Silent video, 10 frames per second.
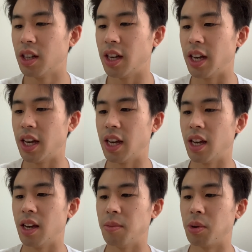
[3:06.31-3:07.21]

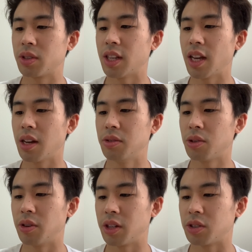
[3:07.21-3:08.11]
えー、牧祭画風
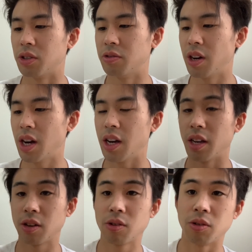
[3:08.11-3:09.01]
コレクションは、